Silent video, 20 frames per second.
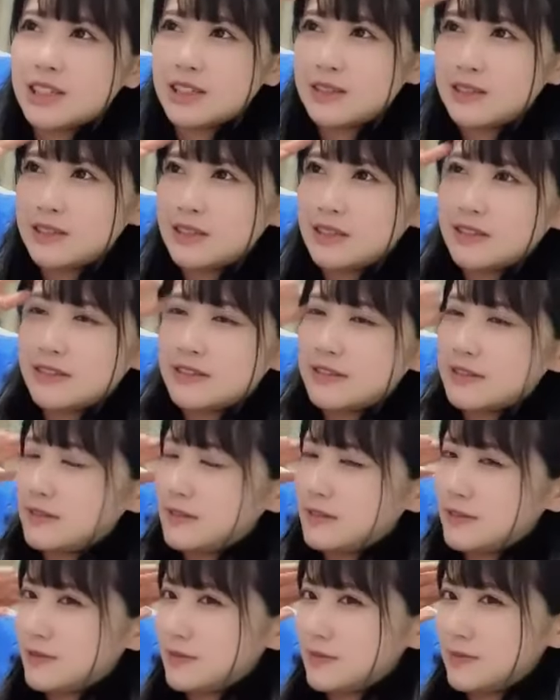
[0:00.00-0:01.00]
う
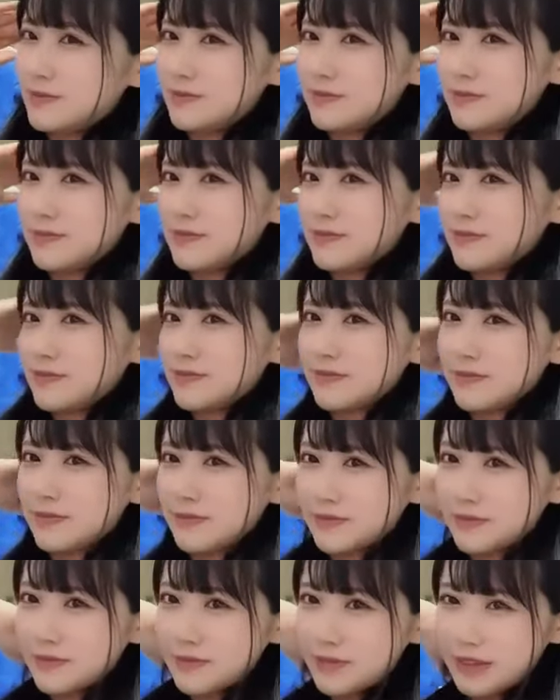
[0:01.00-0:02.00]
ん、
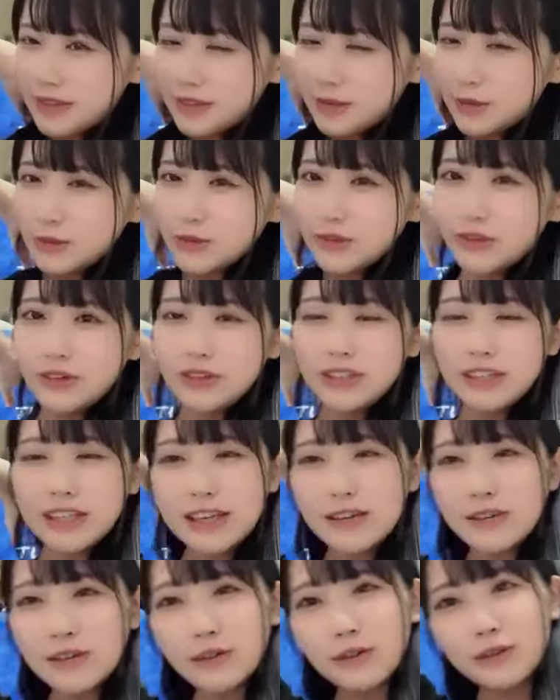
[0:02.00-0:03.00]
この
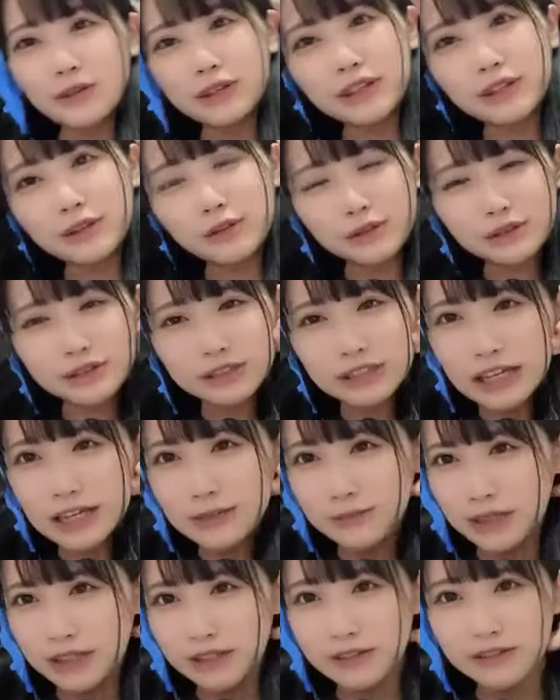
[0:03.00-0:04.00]
家を引っ越す
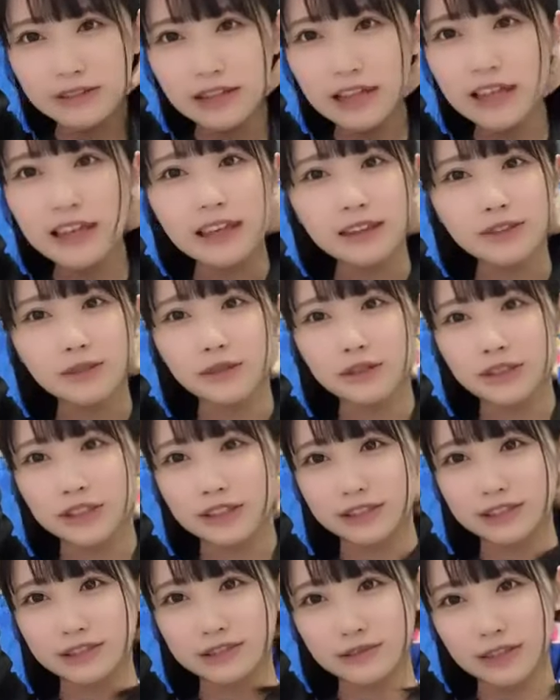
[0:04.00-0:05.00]
タイミングでどう
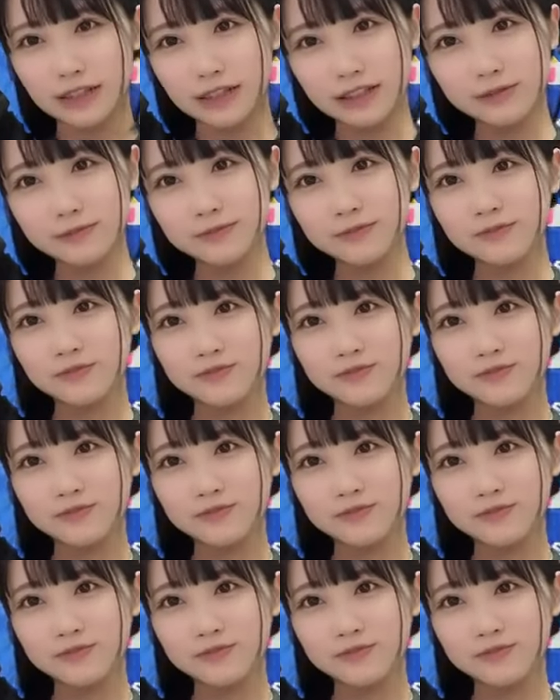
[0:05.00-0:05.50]
にかするわ。